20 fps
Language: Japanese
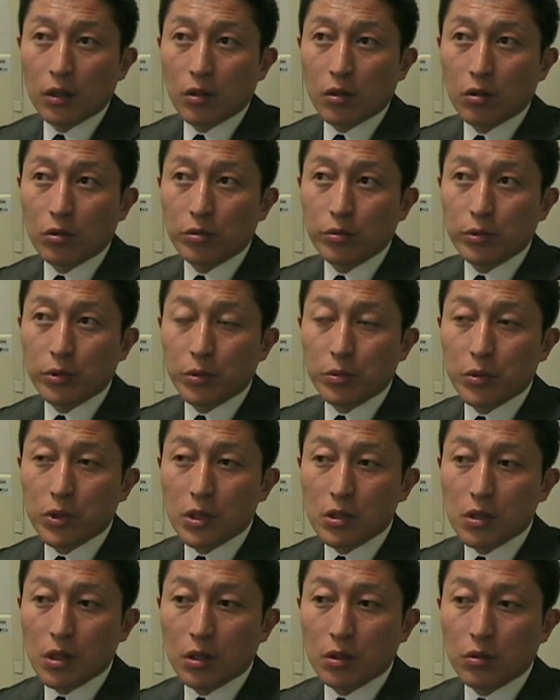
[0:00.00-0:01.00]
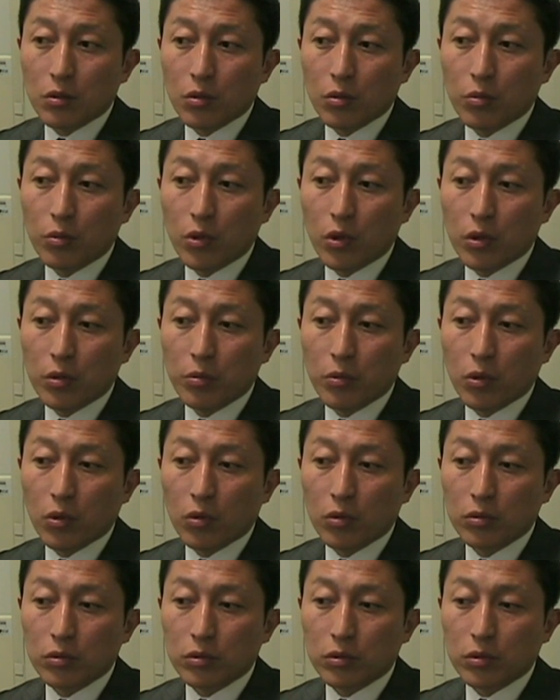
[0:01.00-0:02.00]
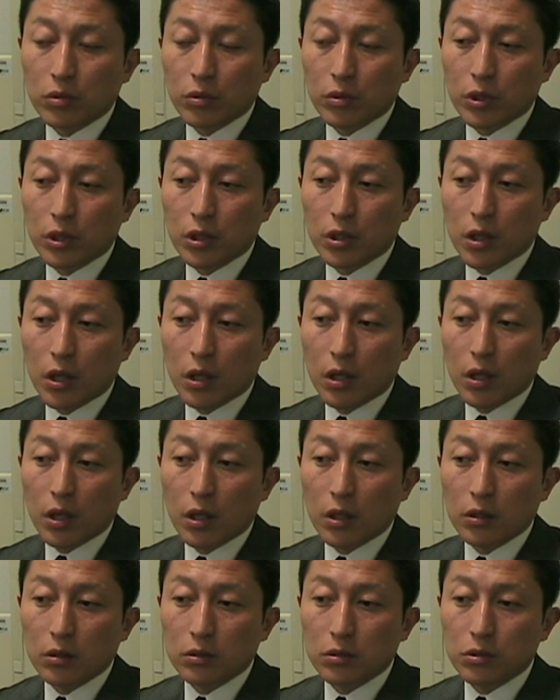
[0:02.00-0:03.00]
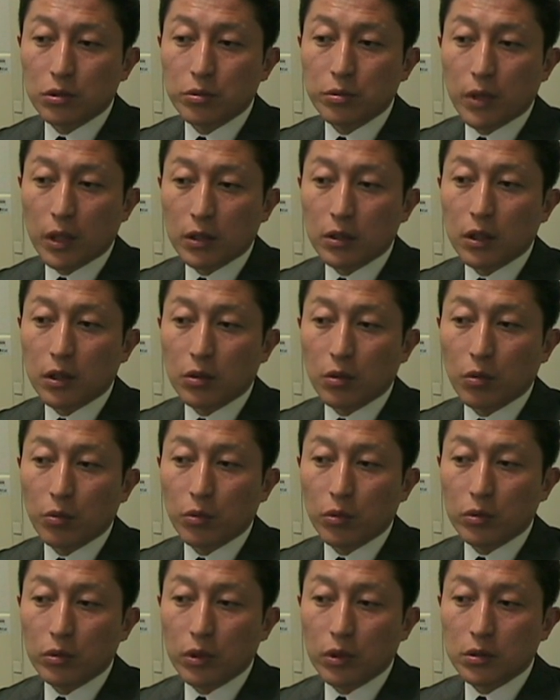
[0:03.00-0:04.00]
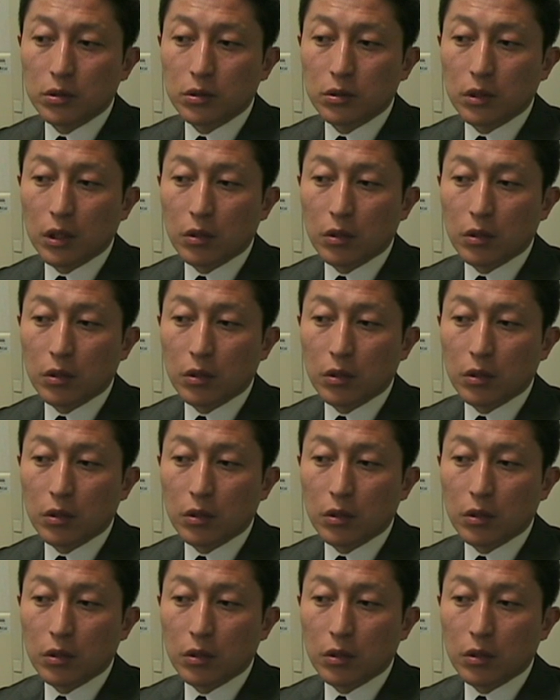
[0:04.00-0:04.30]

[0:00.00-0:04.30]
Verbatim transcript: 国民の皆さんの思いも本当に期待感随分あったと思うんです